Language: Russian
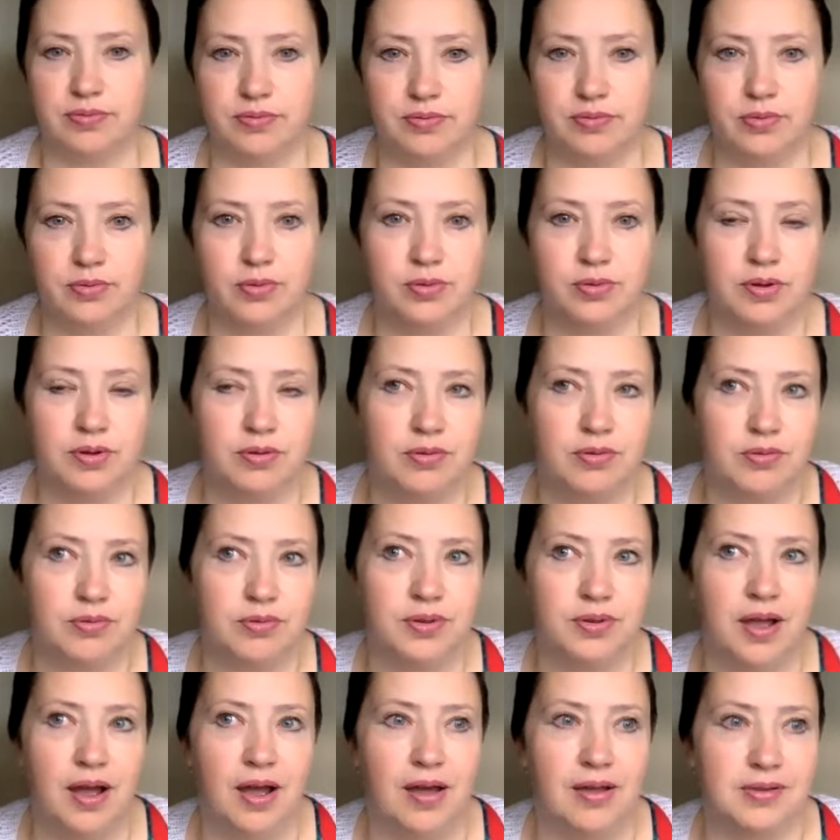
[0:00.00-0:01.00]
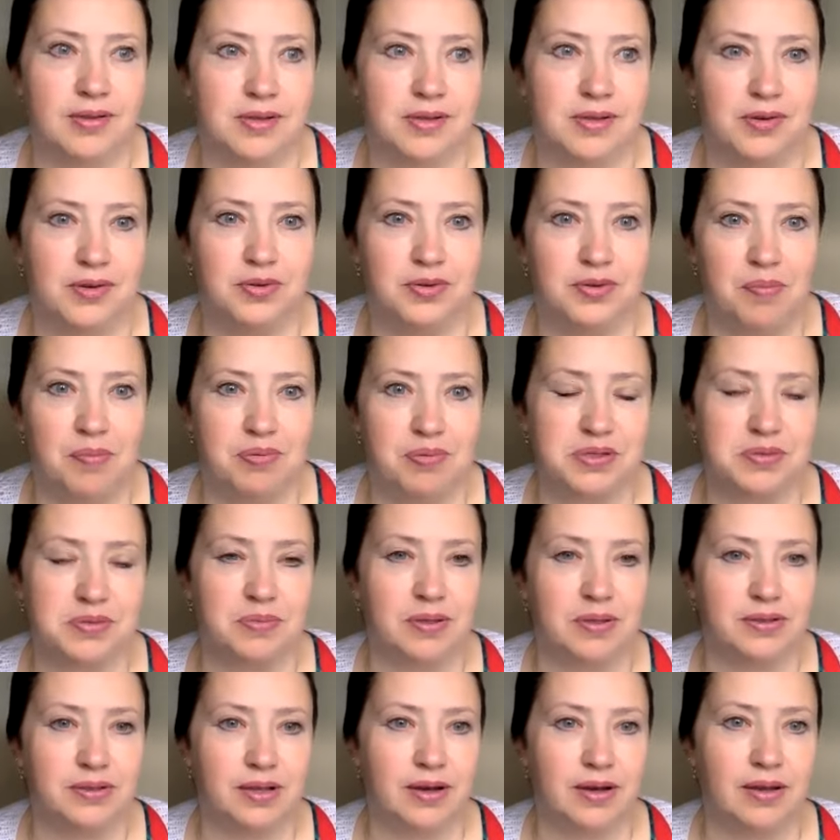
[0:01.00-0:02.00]
куда, куда, куда
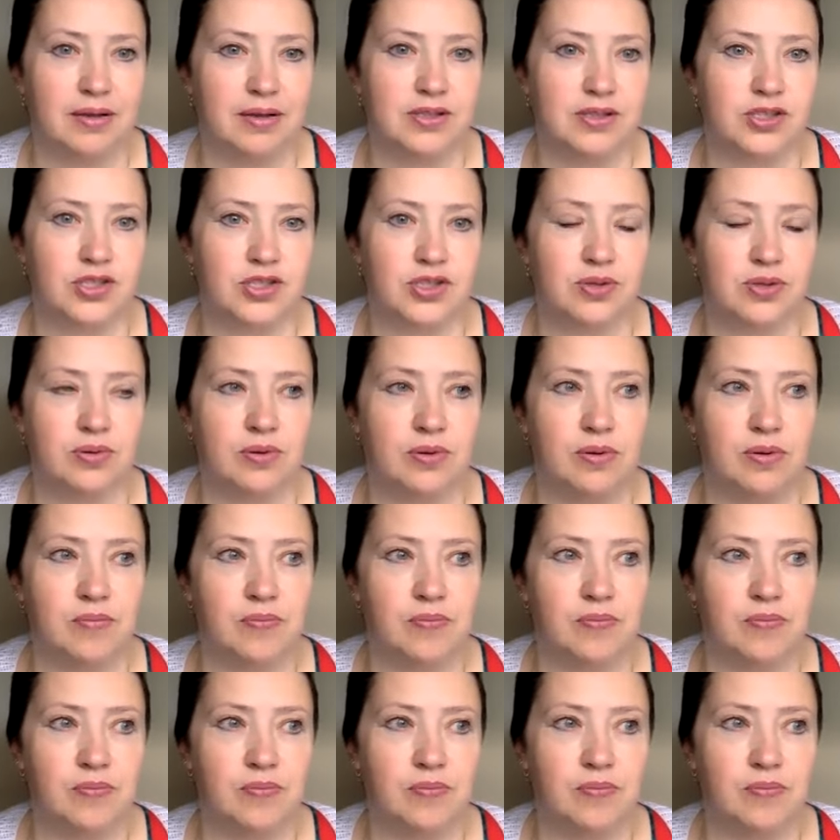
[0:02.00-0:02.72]
посмотреть, что.